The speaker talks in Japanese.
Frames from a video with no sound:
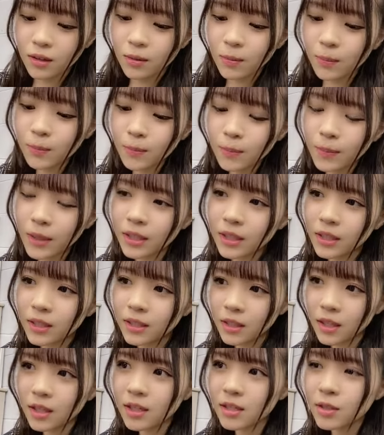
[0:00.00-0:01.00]
ほんまに
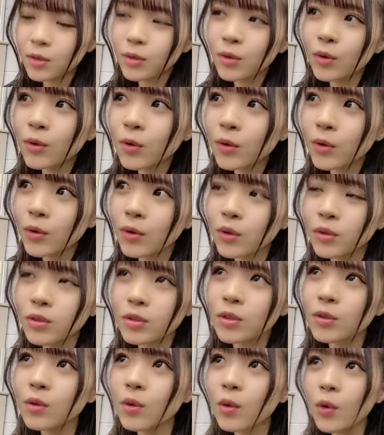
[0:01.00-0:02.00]
ねその頃
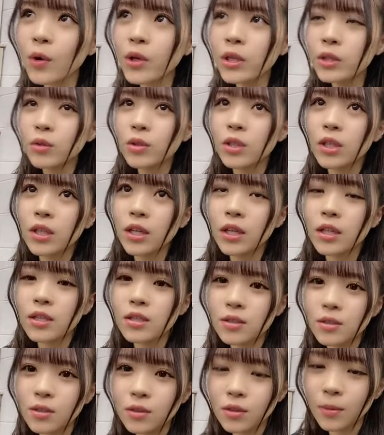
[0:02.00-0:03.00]
その濃い時から
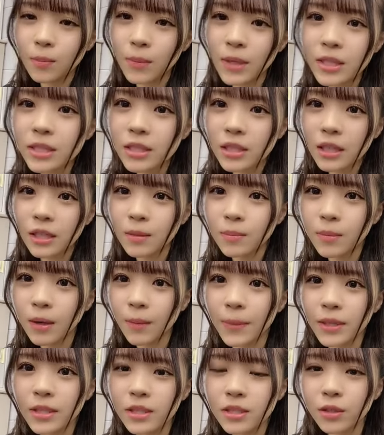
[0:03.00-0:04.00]
するとマジで今
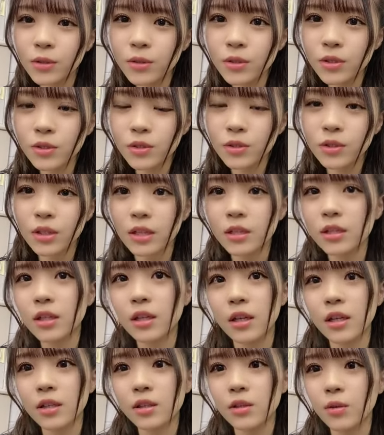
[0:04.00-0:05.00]
めっちゃ薄くなっ
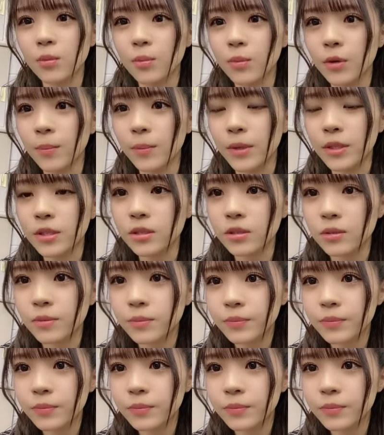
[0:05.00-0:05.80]
たなって思います